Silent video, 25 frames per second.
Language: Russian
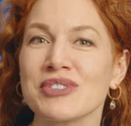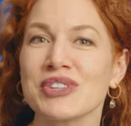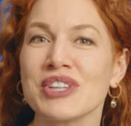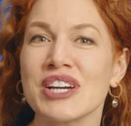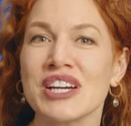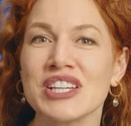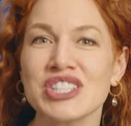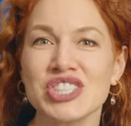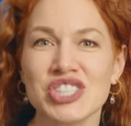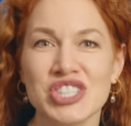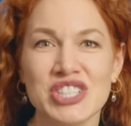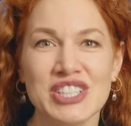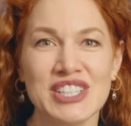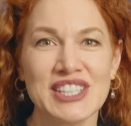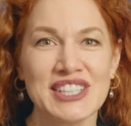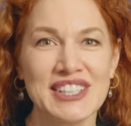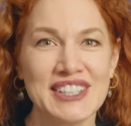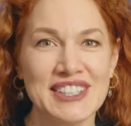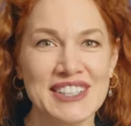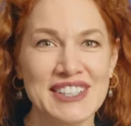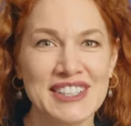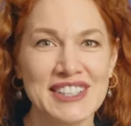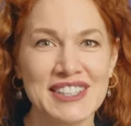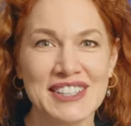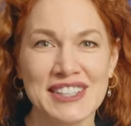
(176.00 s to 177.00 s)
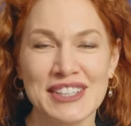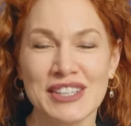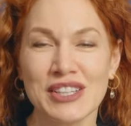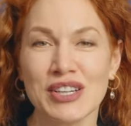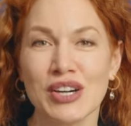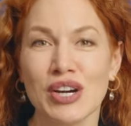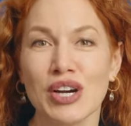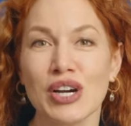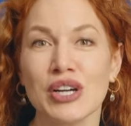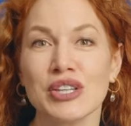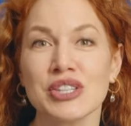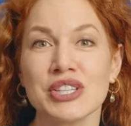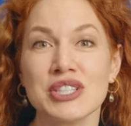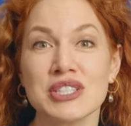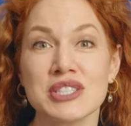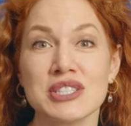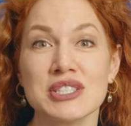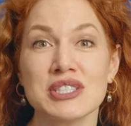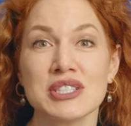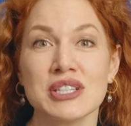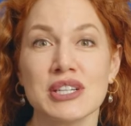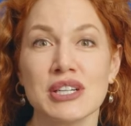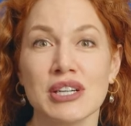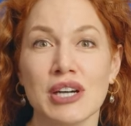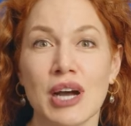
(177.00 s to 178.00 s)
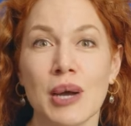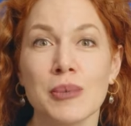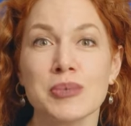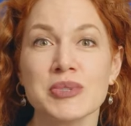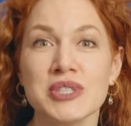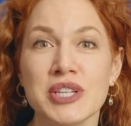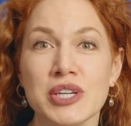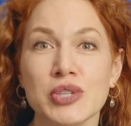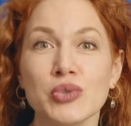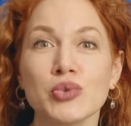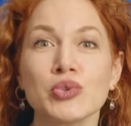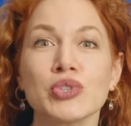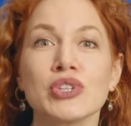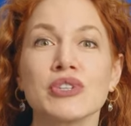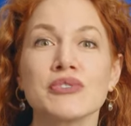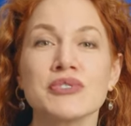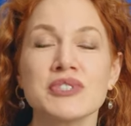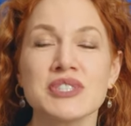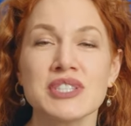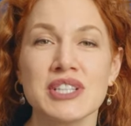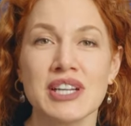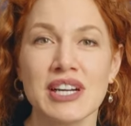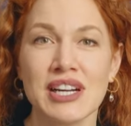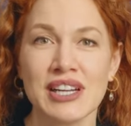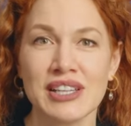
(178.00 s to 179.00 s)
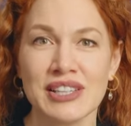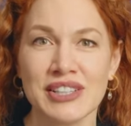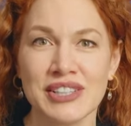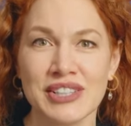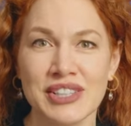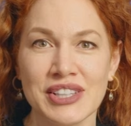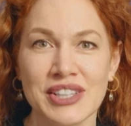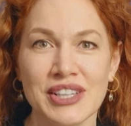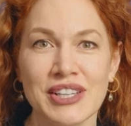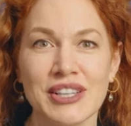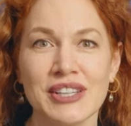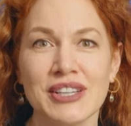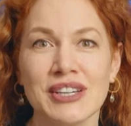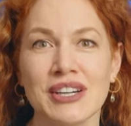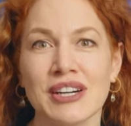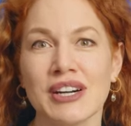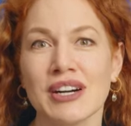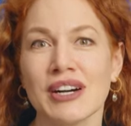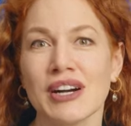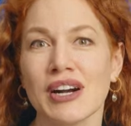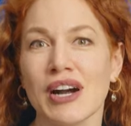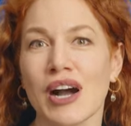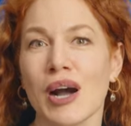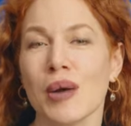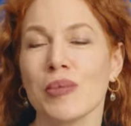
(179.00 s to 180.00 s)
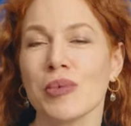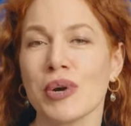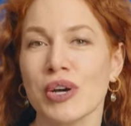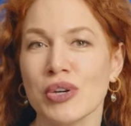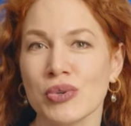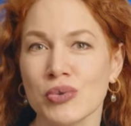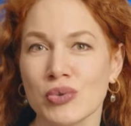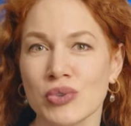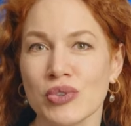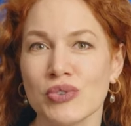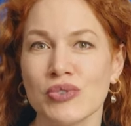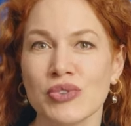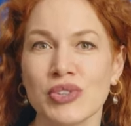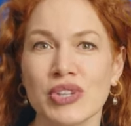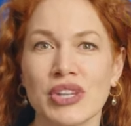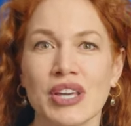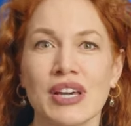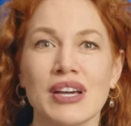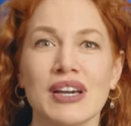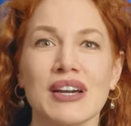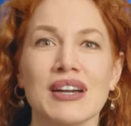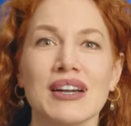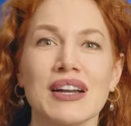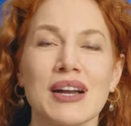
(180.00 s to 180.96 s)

нашей клинике а, есть а, абсолютно вся линейка оборудования